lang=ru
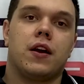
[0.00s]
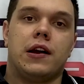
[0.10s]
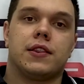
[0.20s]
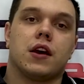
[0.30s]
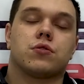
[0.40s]

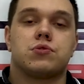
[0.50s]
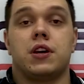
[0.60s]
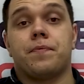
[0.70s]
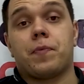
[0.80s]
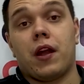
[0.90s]
Итак,
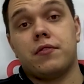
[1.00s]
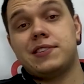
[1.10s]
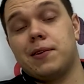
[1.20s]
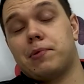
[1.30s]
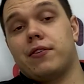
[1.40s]
друзья,
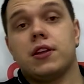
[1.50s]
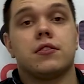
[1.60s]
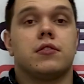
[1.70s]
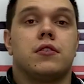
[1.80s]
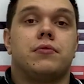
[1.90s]
всем привет!
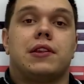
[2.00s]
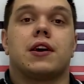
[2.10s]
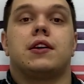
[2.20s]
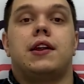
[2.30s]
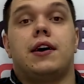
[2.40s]
Вы на
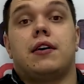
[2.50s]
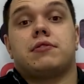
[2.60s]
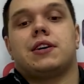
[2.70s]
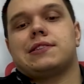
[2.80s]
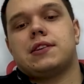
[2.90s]
канале
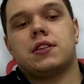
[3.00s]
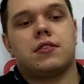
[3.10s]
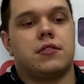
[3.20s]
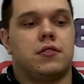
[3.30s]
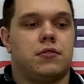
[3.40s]
Автоазарт.
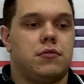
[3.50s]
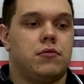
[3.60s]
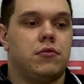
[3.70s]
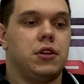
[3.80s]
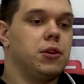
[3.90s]

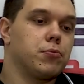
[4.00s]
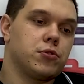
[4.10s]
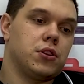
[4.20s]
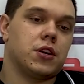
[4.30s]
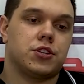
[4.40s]
Я не
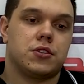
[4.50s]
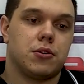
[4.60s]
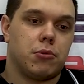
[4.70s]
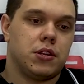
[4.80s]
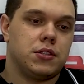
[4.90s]
просто так сейчас
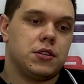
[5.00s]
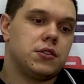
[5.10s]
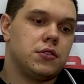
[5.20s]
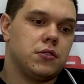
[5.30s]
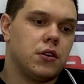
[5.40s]
собрал здесь
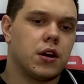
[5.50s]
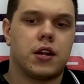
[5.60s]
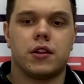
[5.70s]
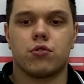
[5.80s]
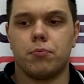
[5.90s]
э,
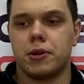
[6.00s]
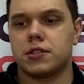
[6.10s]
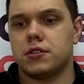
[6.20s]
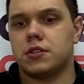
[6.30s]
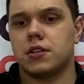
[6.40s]
охранные
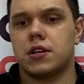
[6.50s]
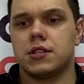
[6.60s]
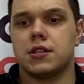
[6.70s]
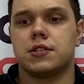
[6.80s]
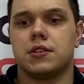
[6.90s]
комплексы и
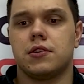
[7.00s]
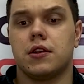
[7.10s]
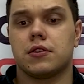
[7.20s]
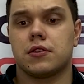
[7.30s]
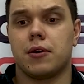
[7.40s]
сигнализации от
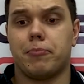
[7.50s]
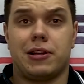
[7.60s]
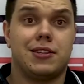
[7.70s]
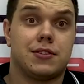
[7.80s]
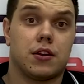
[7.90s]

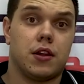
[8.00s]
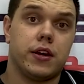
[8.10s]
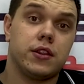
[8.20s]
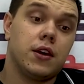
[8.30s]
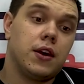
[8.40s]
компании Starline.